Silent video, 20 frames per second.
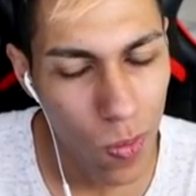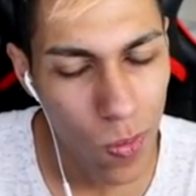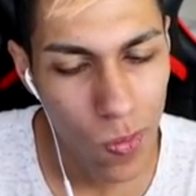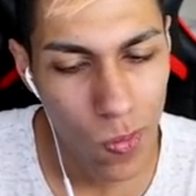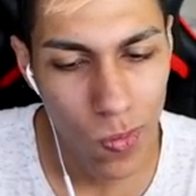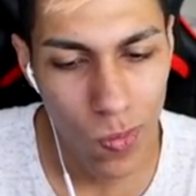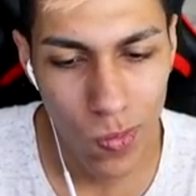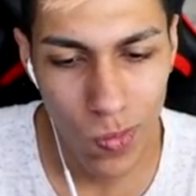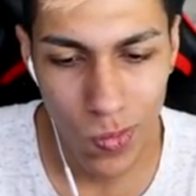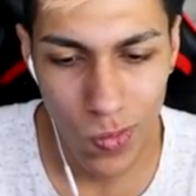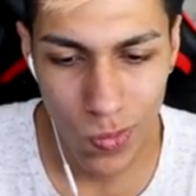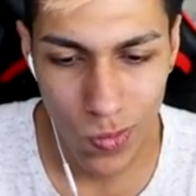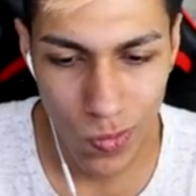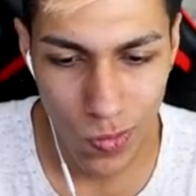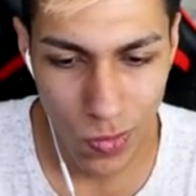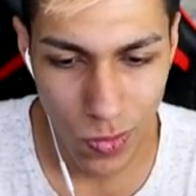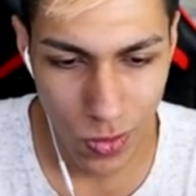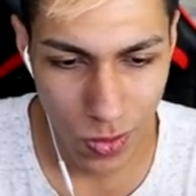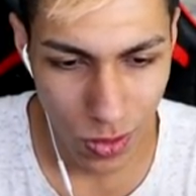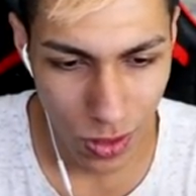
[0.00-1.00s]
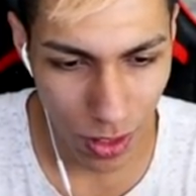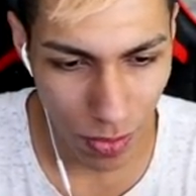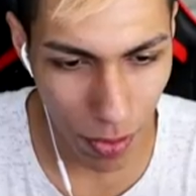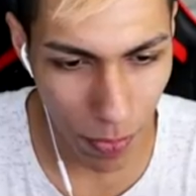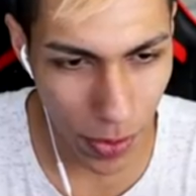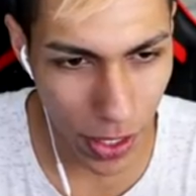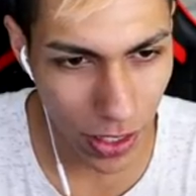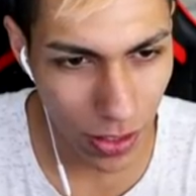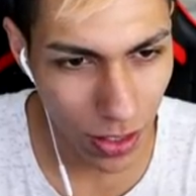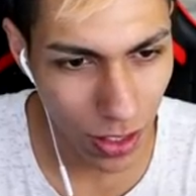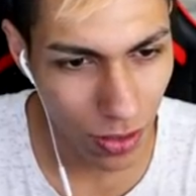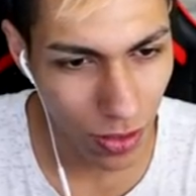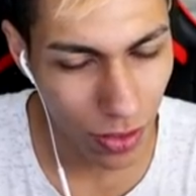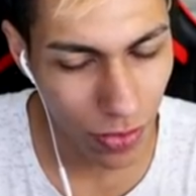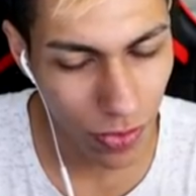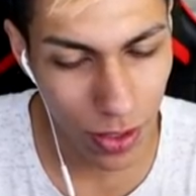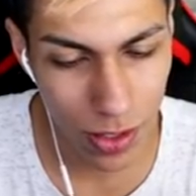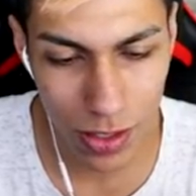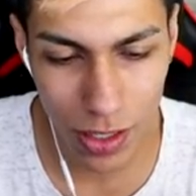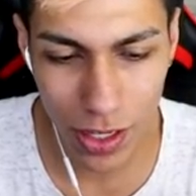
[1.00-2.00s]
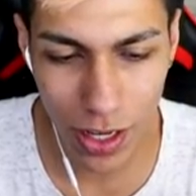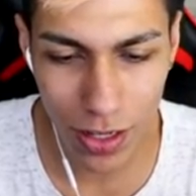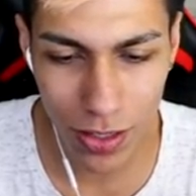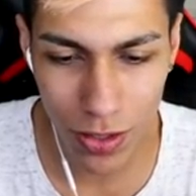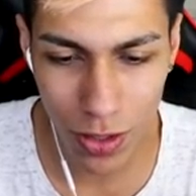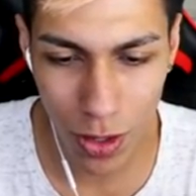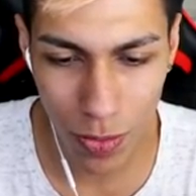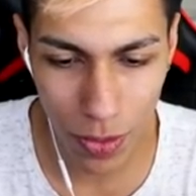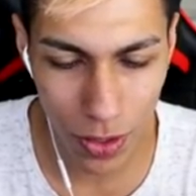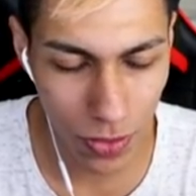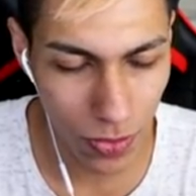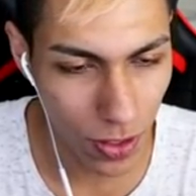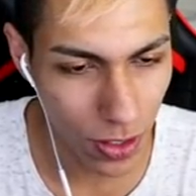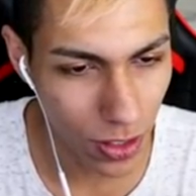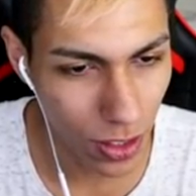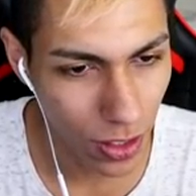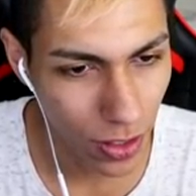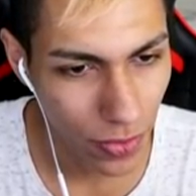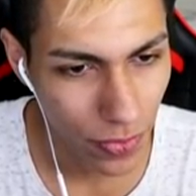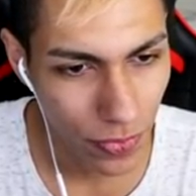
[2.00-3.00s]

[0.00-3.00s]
Hum? Tava pensando o que fazer, já sei o que eu posso fazer.